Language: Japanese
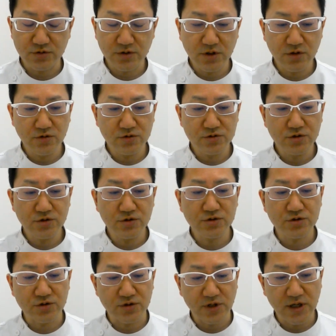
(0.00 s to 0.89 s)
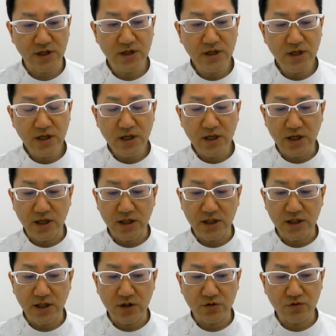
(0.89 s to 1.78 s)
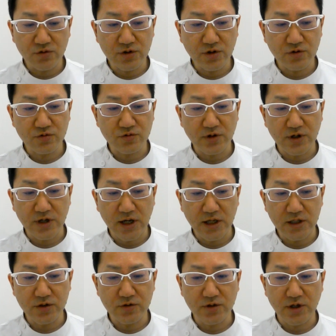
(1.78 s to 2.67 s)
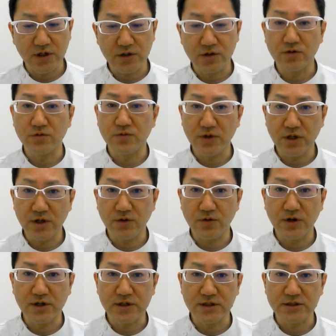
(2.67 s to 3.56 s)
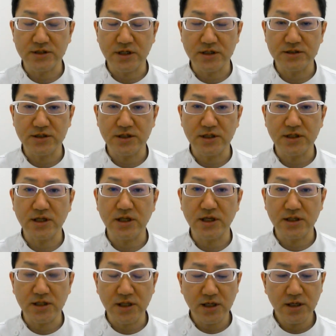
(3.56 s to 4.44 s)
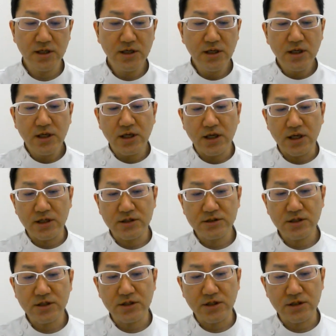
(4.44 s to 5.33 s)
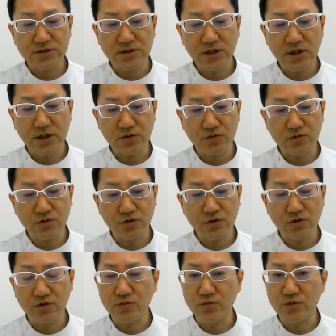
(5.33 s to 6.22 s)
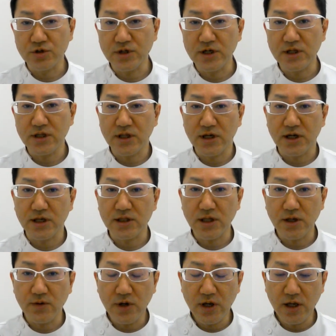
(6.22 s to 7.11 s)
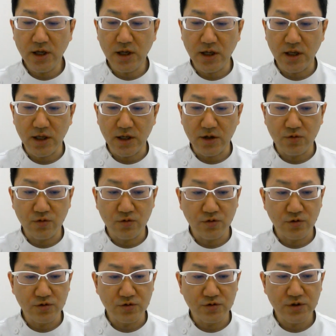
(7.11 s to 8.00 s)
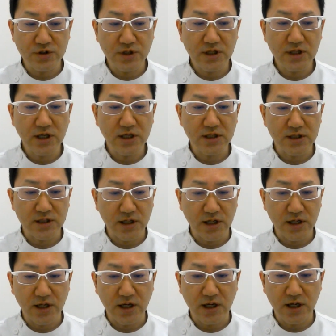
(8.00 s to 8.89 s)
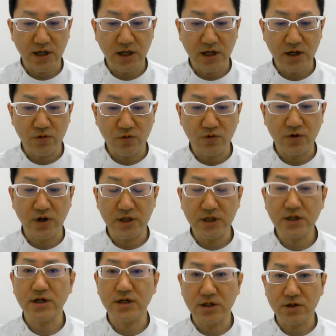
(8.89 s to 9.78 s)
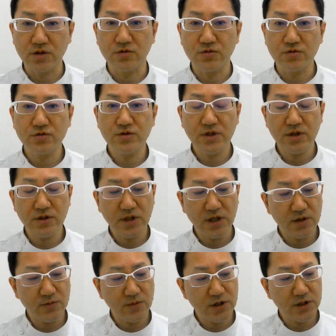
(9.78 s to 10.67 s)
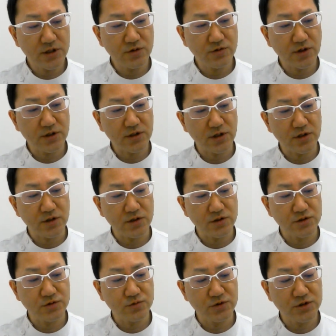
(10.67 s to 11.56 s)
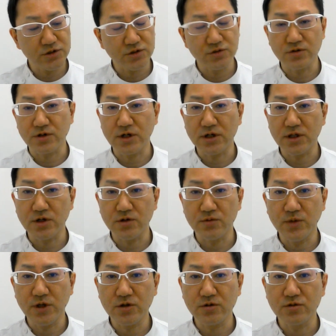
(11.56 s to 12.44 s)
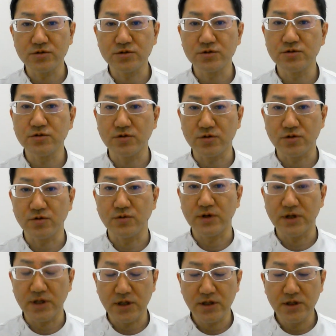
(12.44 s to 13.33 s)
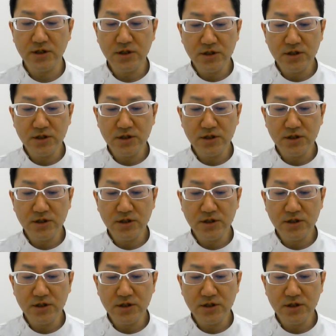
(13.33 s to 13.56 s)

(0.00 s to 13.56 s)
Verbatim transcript: 本当に要所要所ね、えー、どんなことが書いてるかというのもね、お話しさせていただいて、えー、ぜひですね、あの、興味持たれた方は、えー、ご購入いただいたら方がいいかなと、本当に悩まれてる方は自分自身の体の勉強するのというのはね、